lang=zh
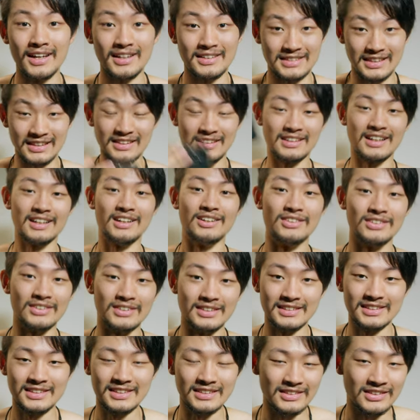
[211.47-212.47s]
整套的
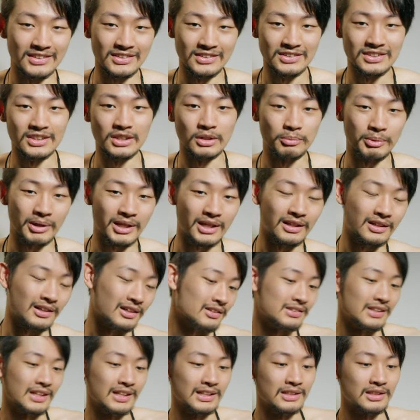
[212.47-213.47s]
摄影设然
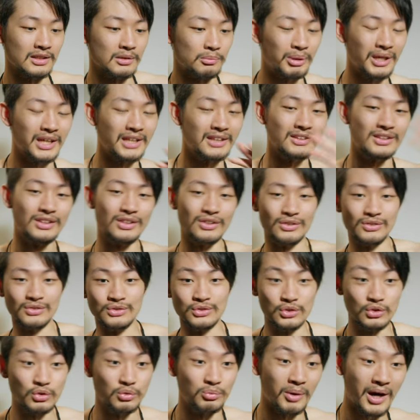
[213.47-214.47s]
后它的 pan tilt
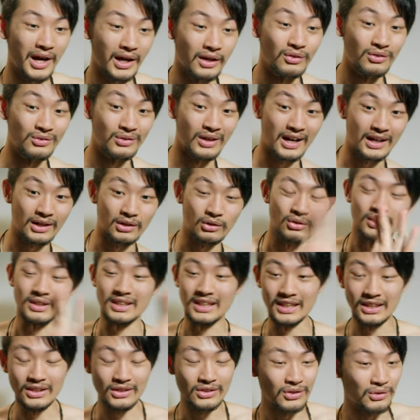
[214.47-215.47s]
zoom 还有它的
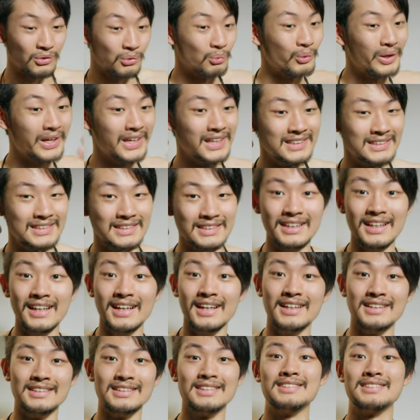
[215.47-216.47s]
移动位置，
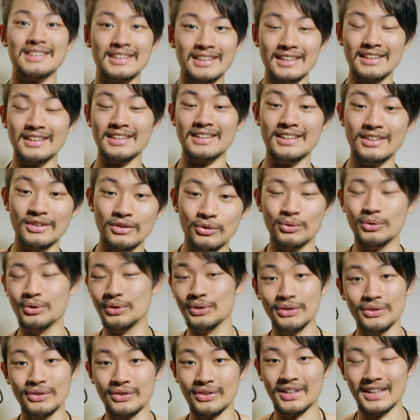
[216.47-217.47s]
这整个我
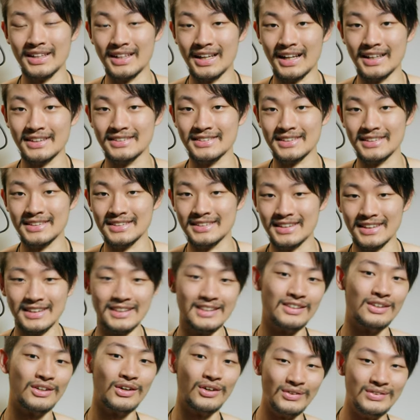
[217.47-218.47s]
都可以来设
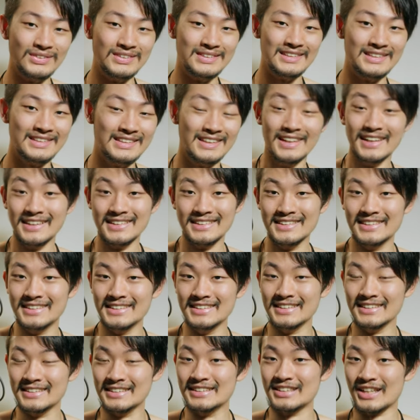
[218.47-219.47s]
定控制，这
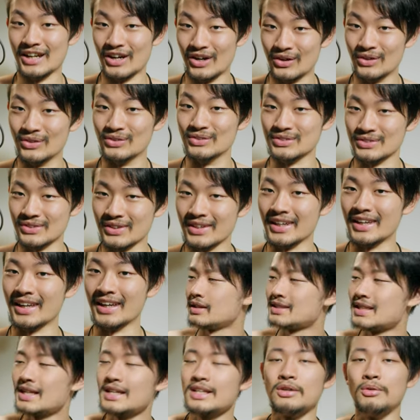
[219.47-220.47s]
真的是超帅。
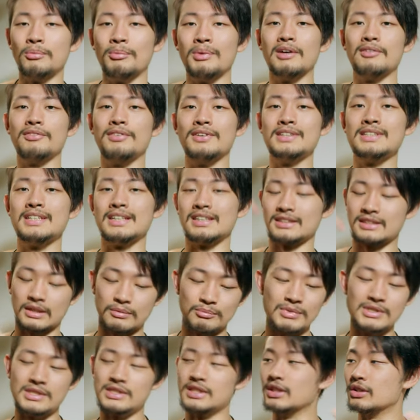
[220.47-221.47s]
那下一个我们来分享上
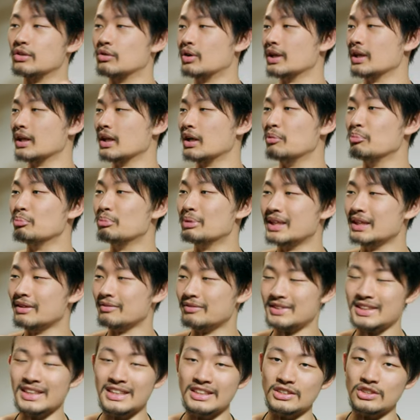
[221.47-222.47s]
面这一块的
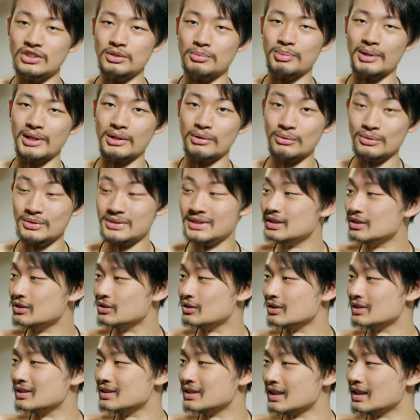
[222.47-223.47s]
NPF 电池板，我真的
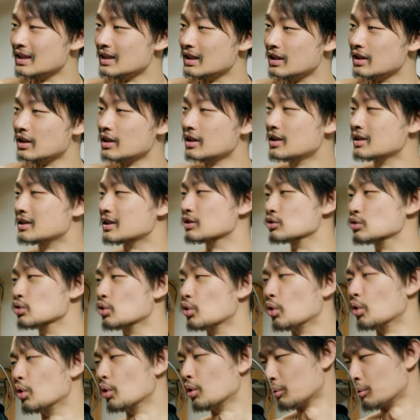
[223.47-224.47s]
觉得这一个叫做